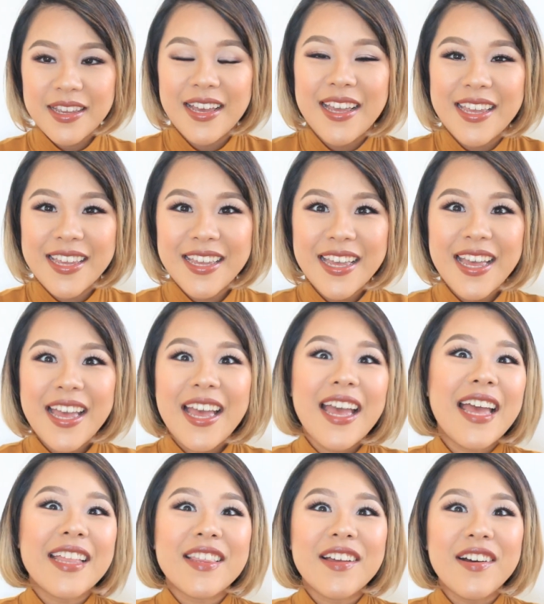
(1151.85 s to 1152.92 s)
はい
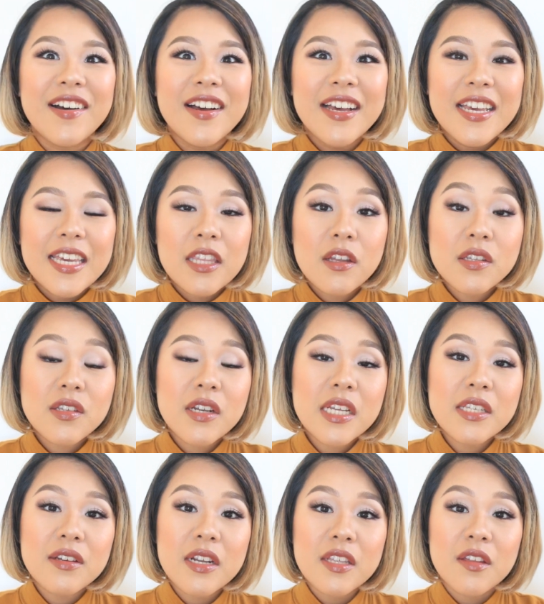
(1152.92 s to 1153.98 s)
えっと人そ
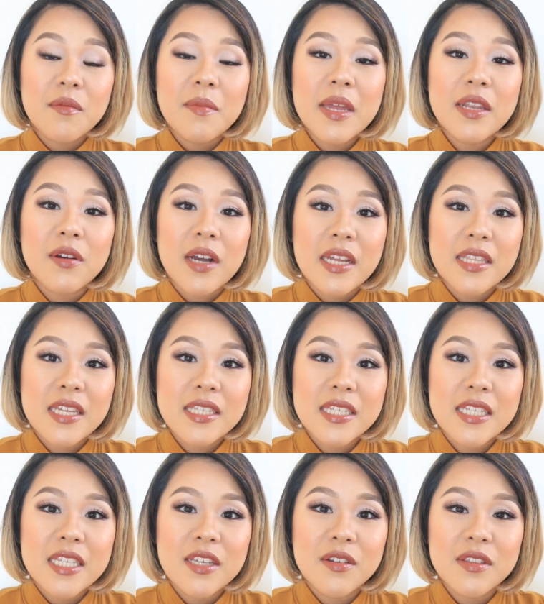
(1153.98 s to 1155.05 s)
れぞれの目の
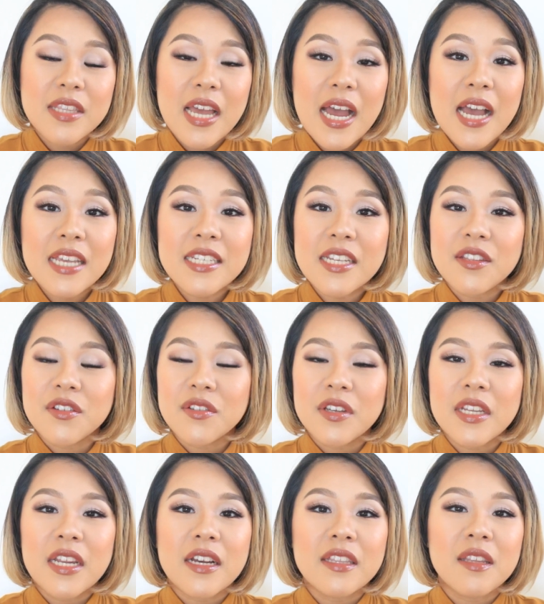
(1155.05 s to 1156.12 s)
形によってアイシャドウの
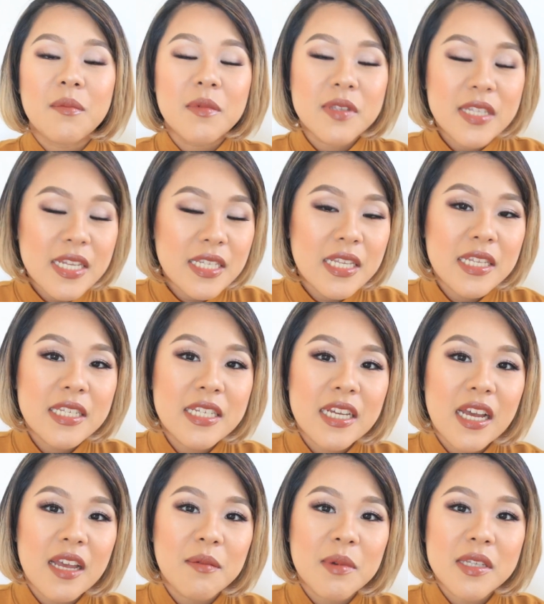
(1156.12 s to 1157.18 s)
入れ方も全然違
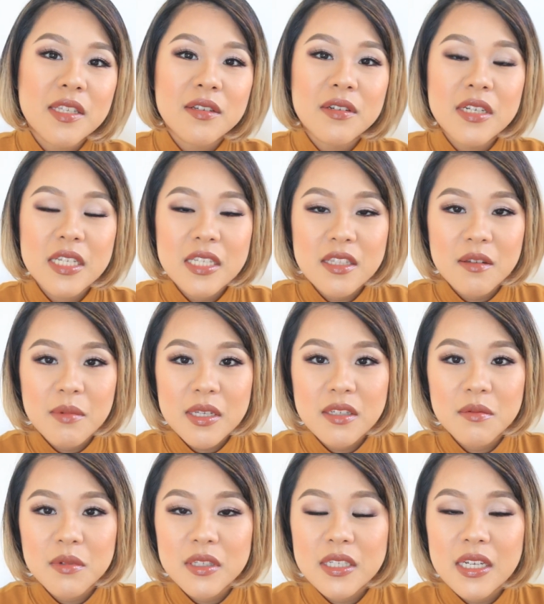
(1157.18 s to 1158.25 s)
いますクリースの場
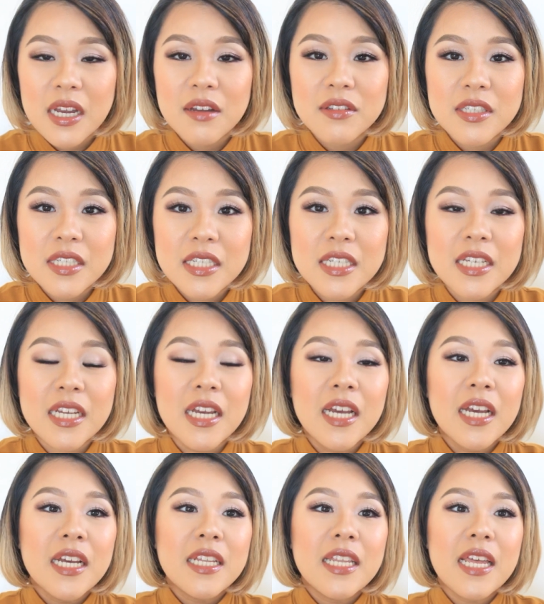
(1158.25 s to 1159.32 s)
所も違うし
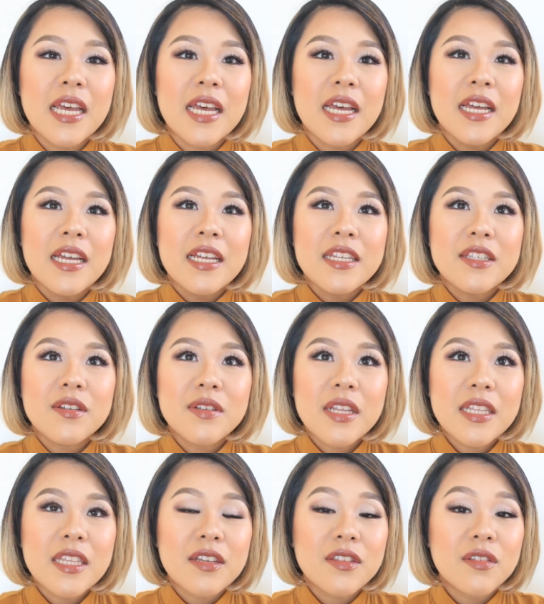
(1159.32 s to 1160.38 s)
でそう
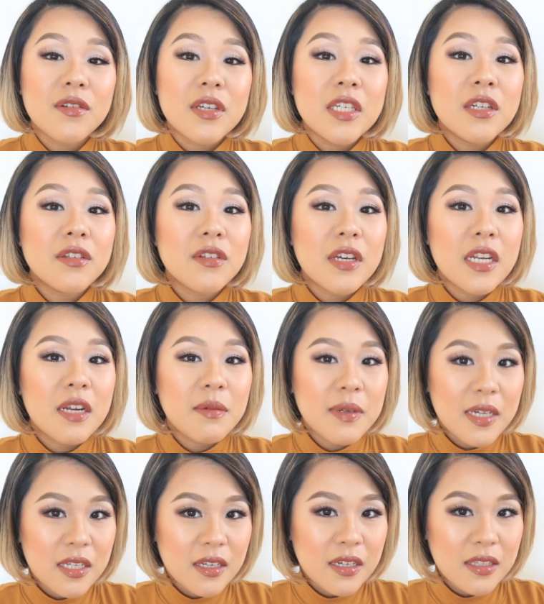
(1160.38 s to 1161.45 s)
なっていくと色の選び
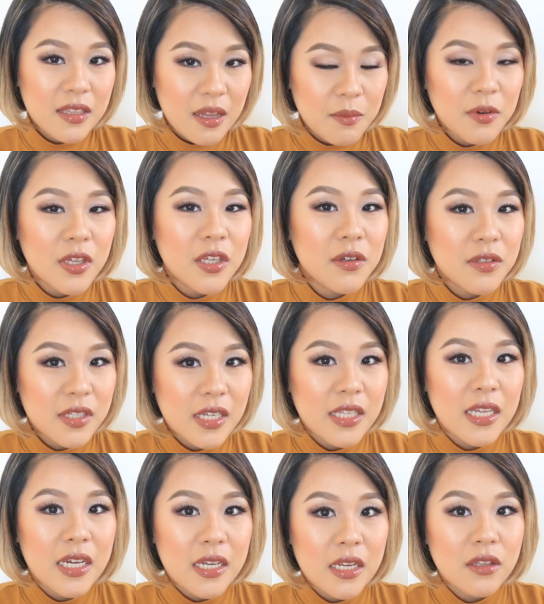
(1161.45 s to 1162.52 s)
方も気をつけ
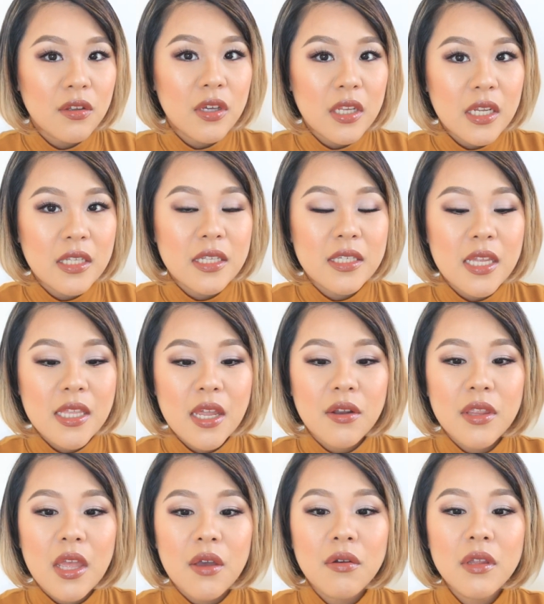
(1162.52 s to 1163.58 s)
ていかないといけないんですねな
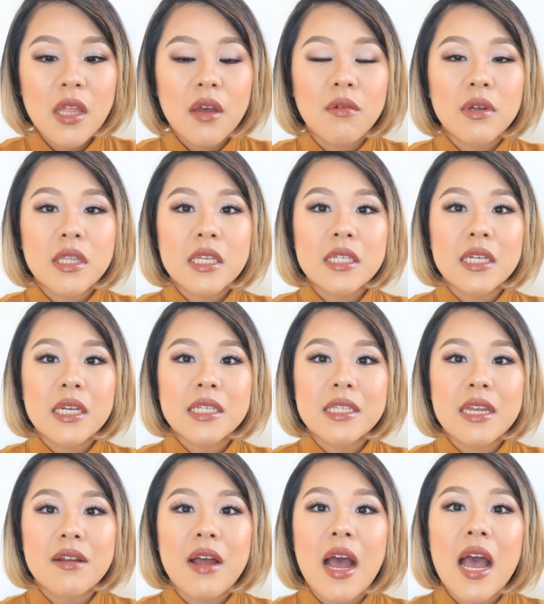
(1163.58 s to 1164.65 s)
ので普段私がし
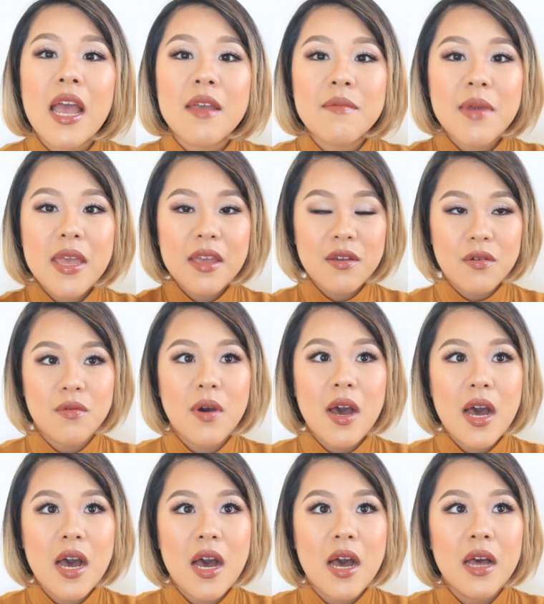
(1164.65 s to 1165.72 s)
てるアイメイク
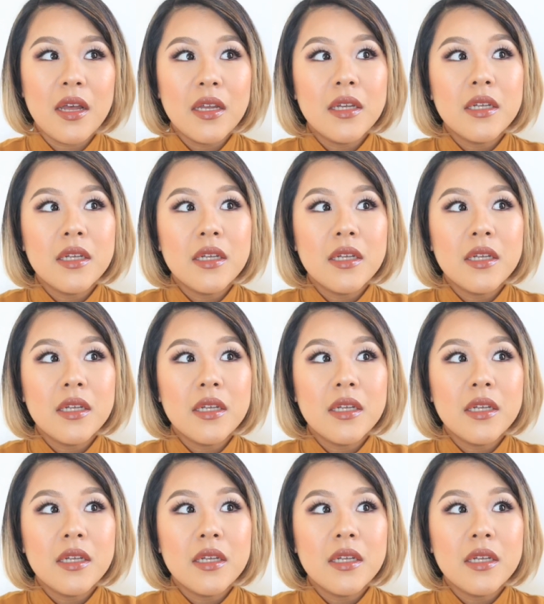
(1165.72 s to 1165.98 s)
は